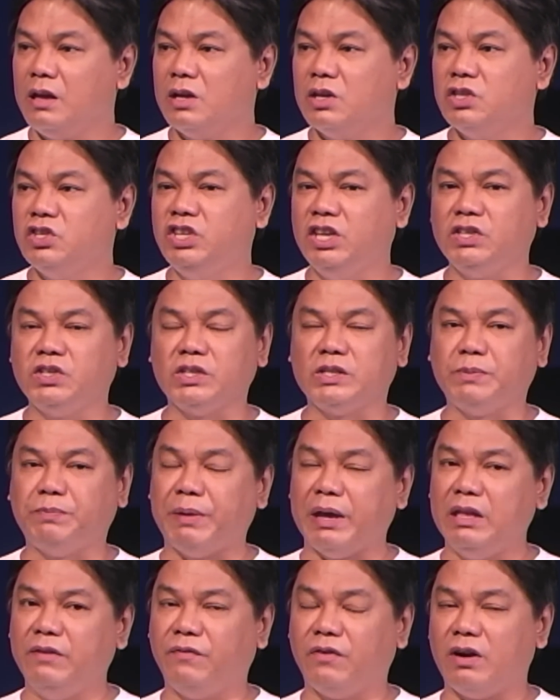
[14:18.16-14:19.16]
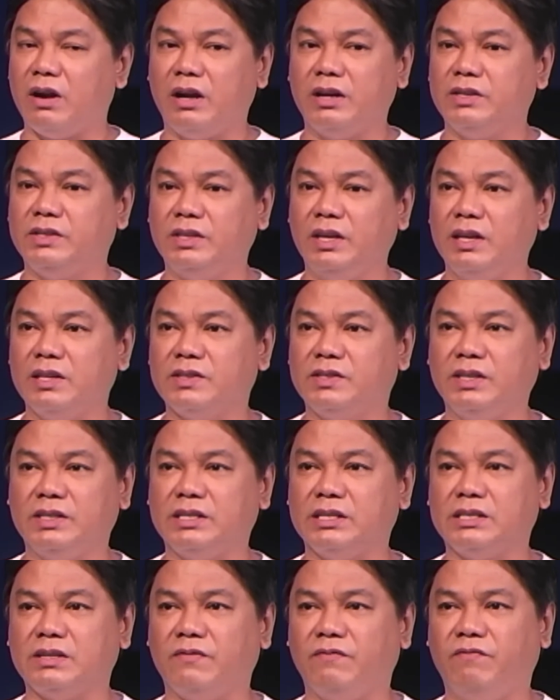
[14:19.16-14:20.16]
Jesus paid for our sins. This
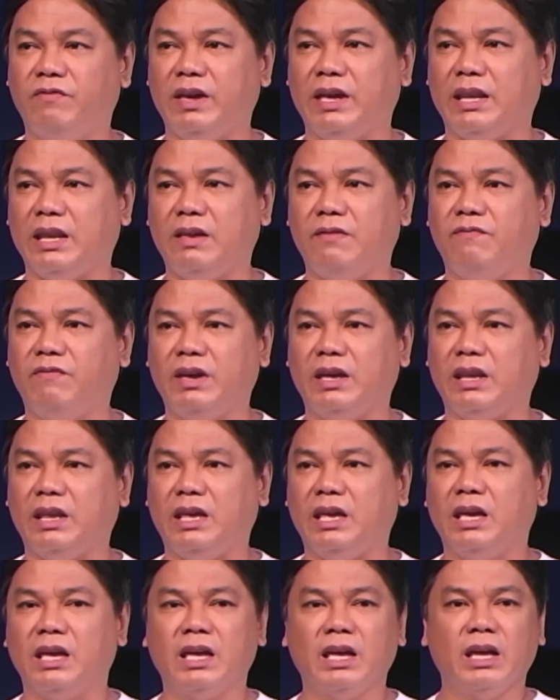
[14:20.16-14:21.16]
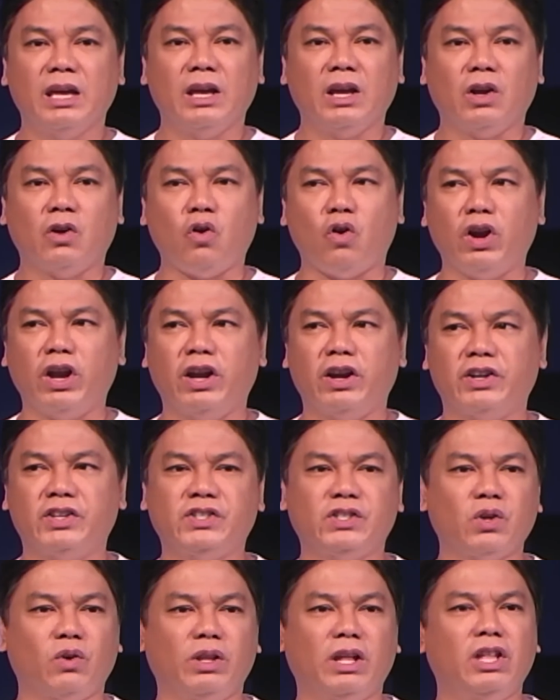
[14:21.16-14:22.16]
is a very, very
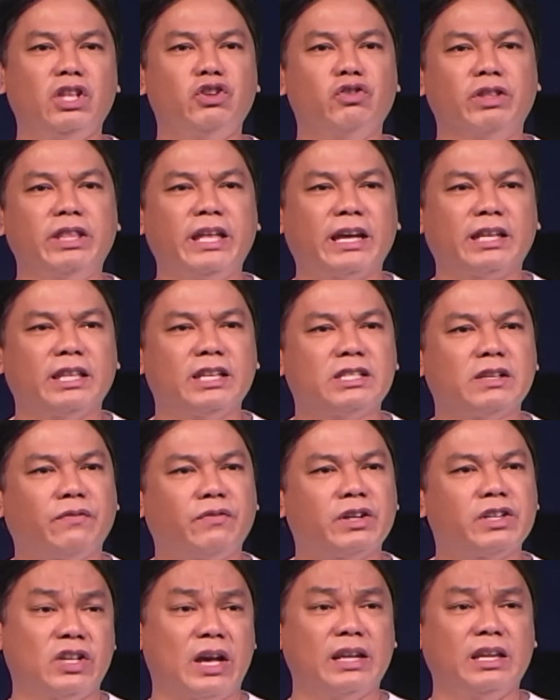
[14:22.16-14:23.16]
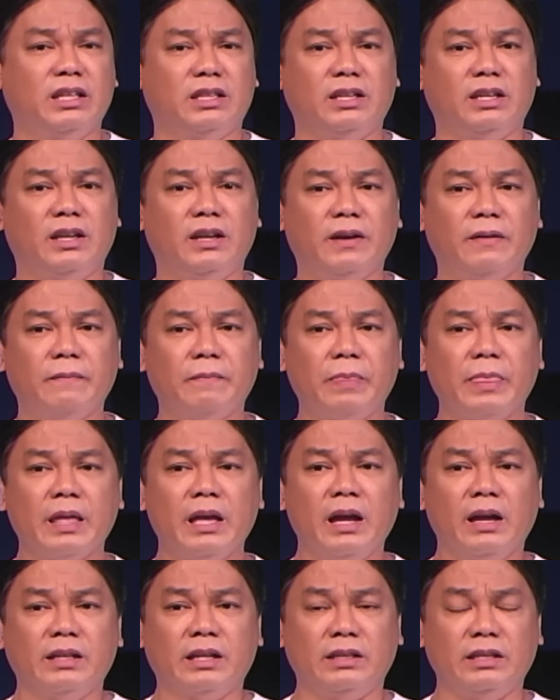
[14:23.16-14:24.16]
cornerstone and uniqueness of Christianity.
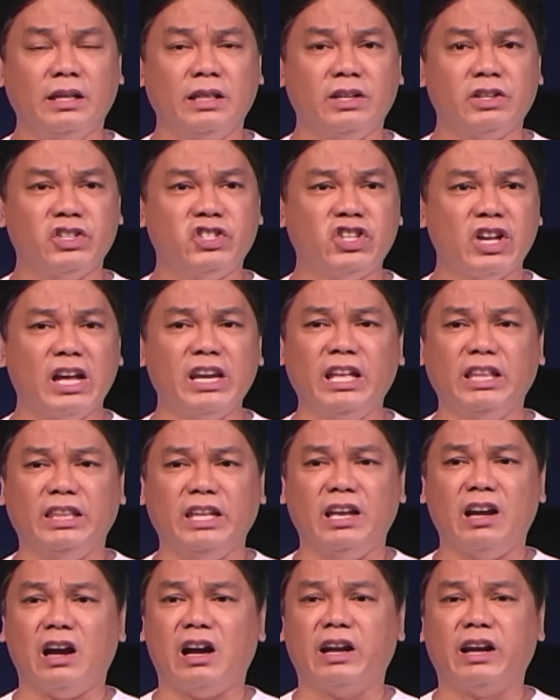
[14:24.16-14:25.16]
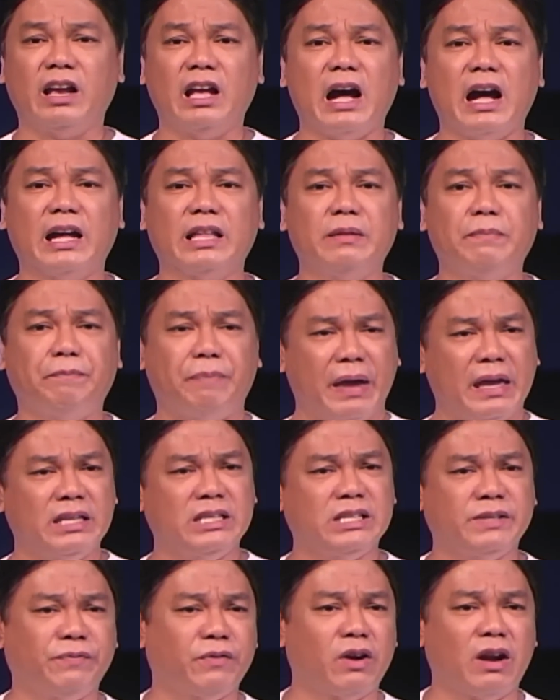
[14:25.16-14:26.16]
That in Christianity, our God
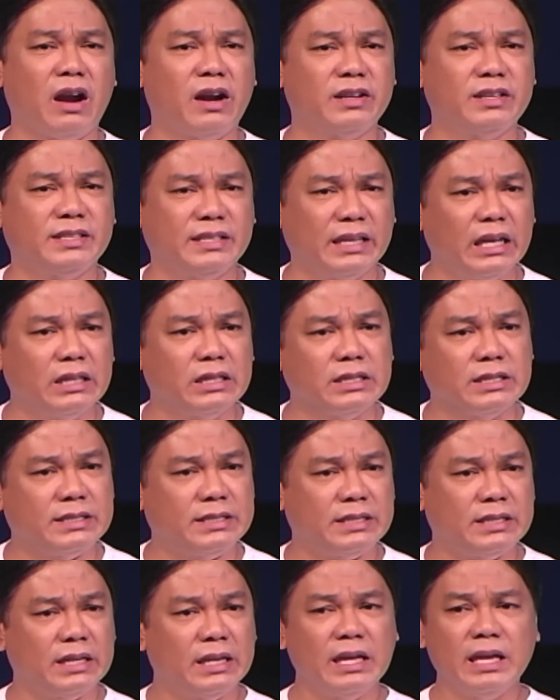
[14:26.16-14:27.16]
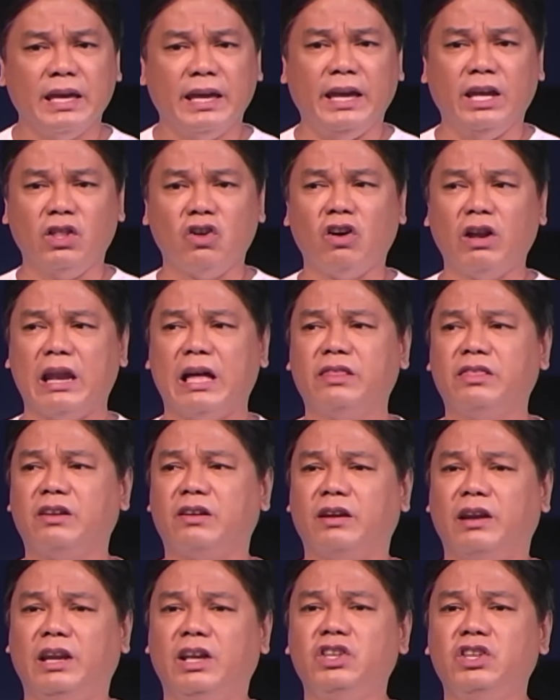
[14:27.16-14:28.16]
pays for our sins. In all other
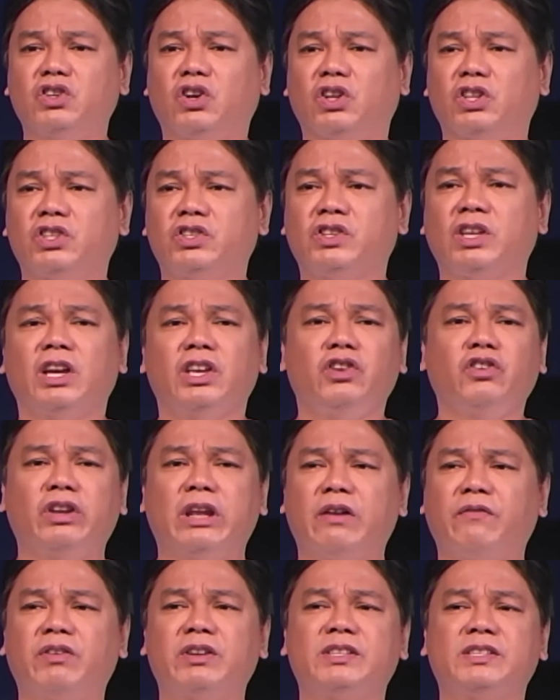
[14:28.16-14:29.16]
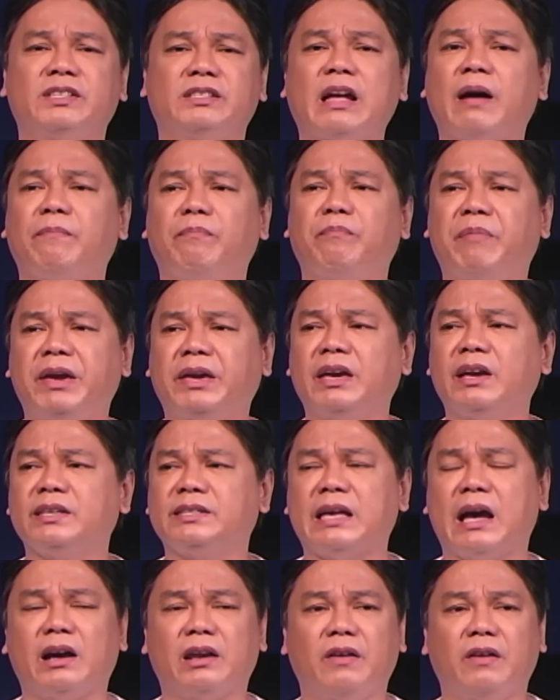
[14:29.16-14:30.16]
religions, you never stop making
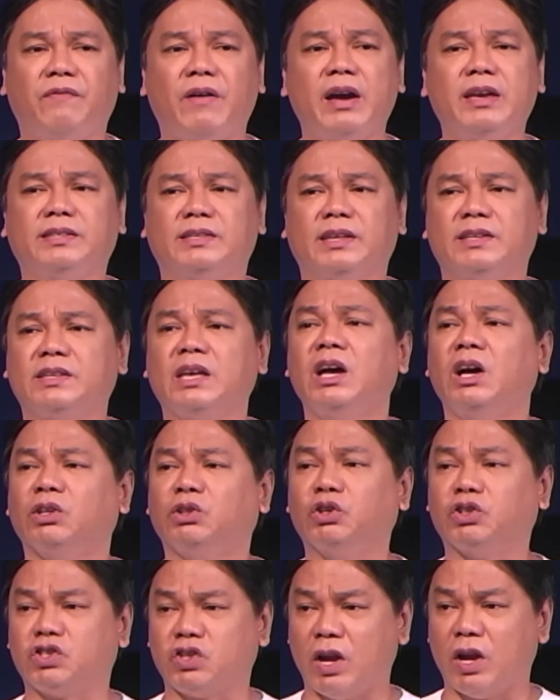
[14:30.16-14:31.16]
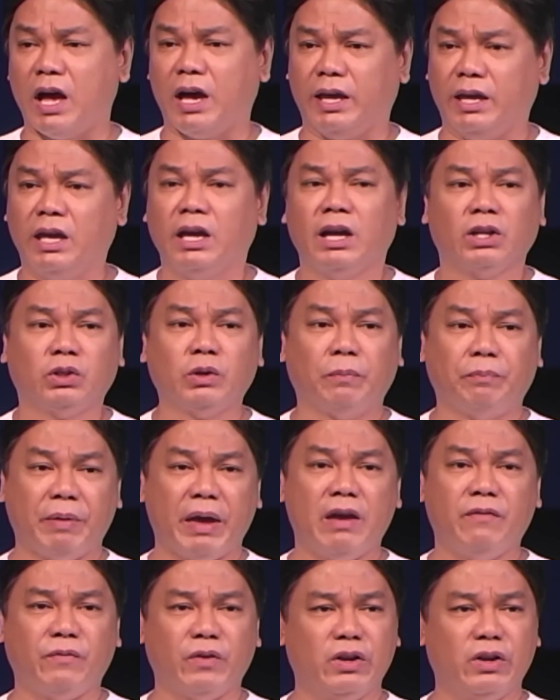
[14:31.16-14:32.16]
sacrifices to try to
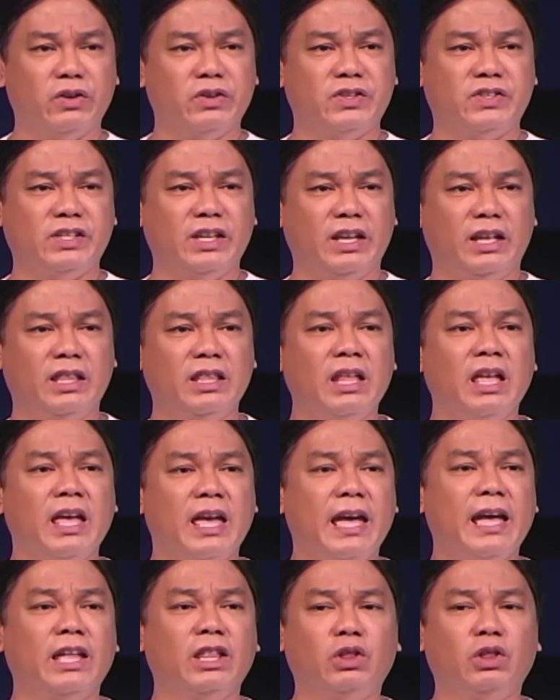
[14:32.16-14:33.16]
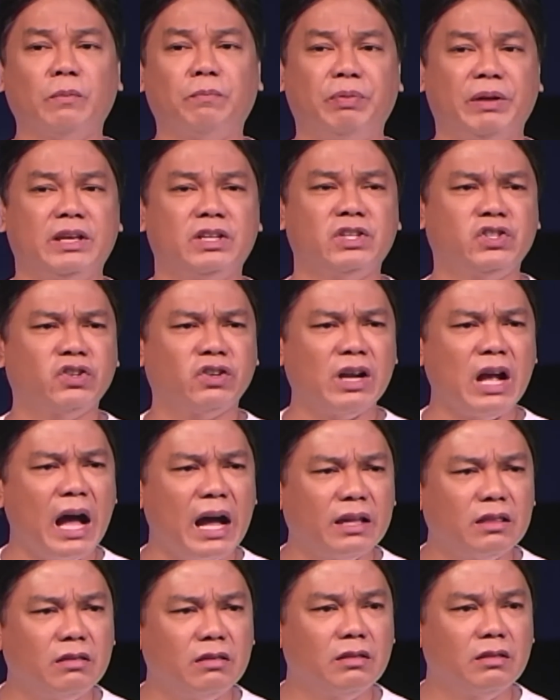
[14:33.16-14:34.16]
pay for your sin and to please your
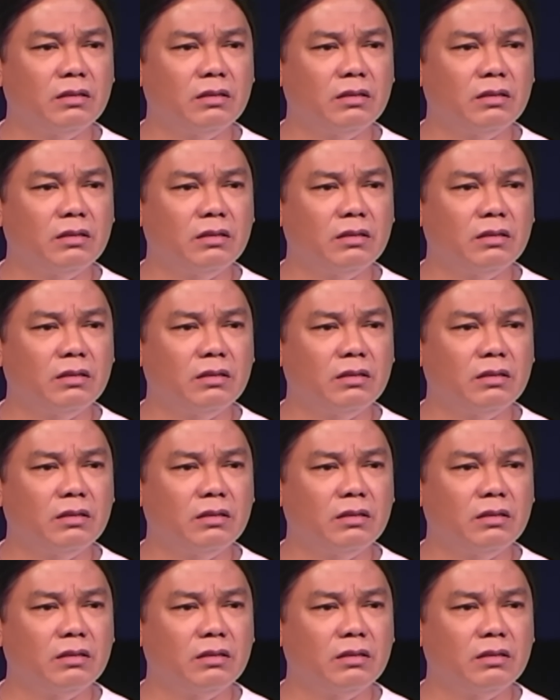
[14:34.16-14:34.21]
God.